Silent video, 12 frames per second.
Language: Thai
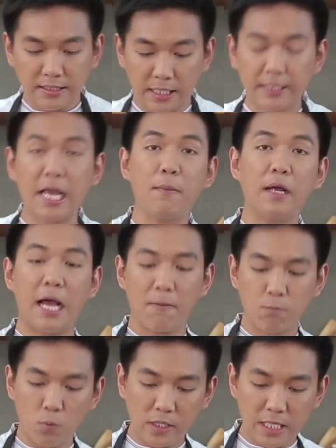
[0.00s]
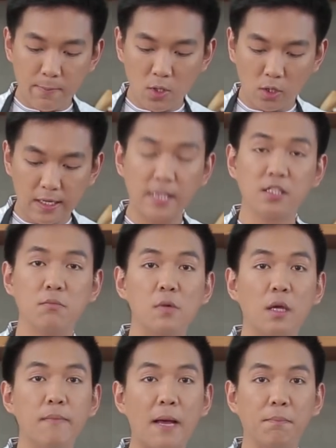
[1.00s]
สังเกตไหมครับว่าเนื้อมายองเนสเห
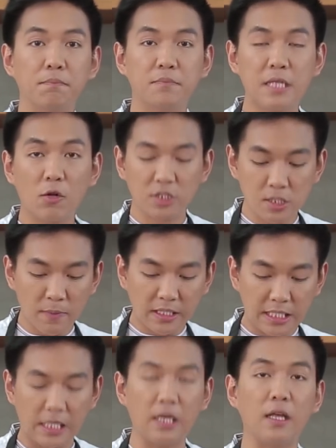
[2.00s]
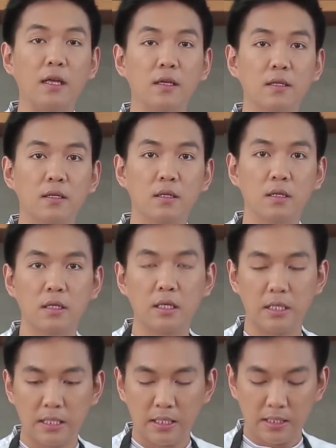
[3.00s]
มือนแบบที่เราซื้อมากินเลย
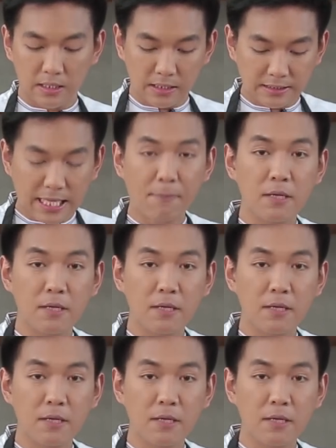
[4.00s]
ถ้า